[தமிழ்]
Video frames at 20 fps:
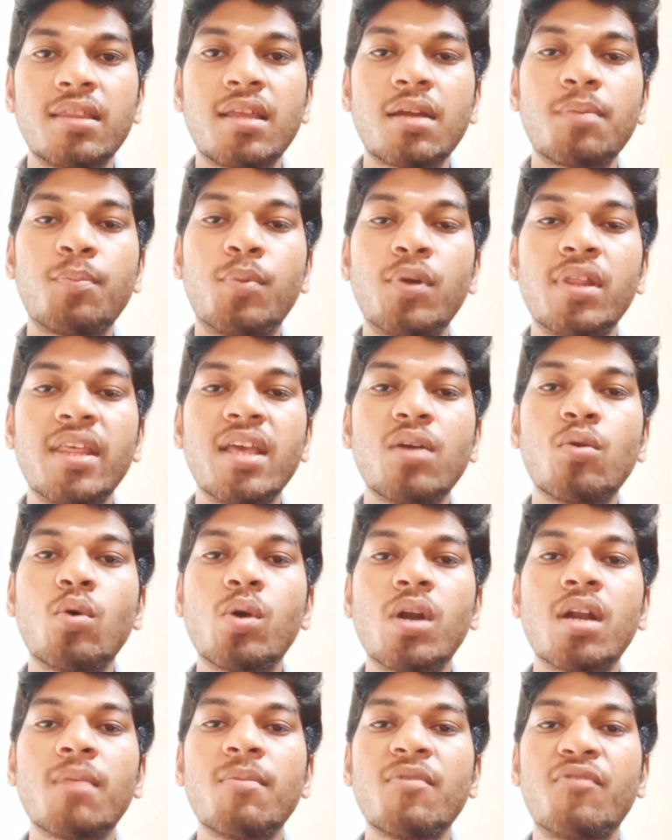தற்பொழுதைய
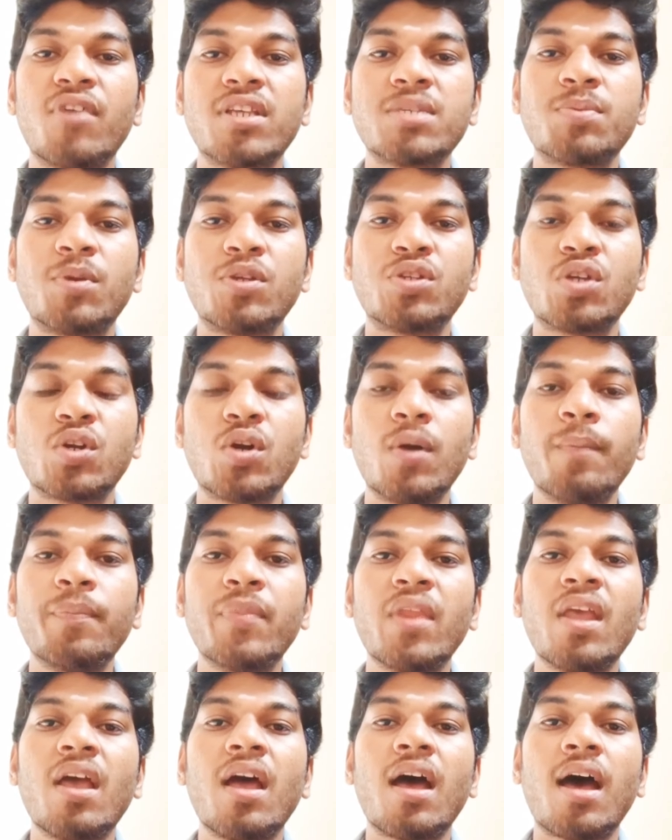கோலாக நம்ம ஃபிக்ஸ் பண்ணி வச்சுருக்கோம்
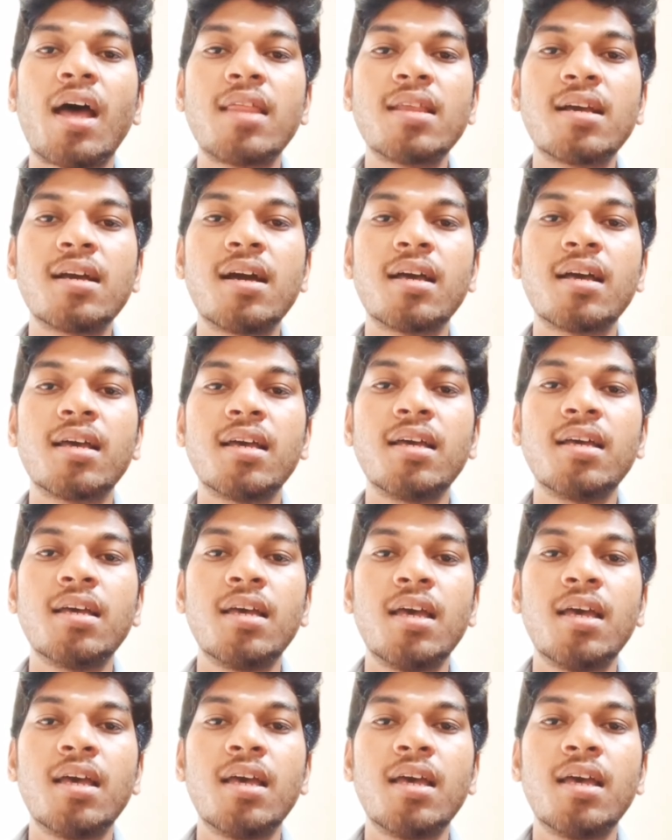அதுக்காக